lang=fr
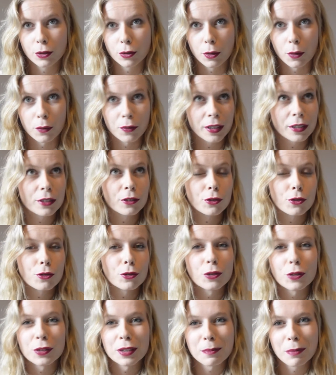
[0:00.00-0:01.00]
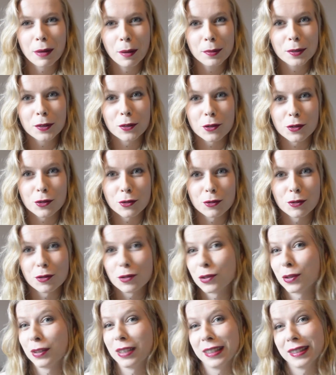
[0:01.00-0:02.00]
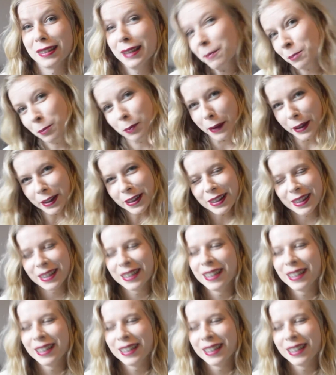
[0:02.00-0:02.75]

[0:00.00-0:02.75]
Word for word: que fait je n'en ai pas puisque je ne les aime pas.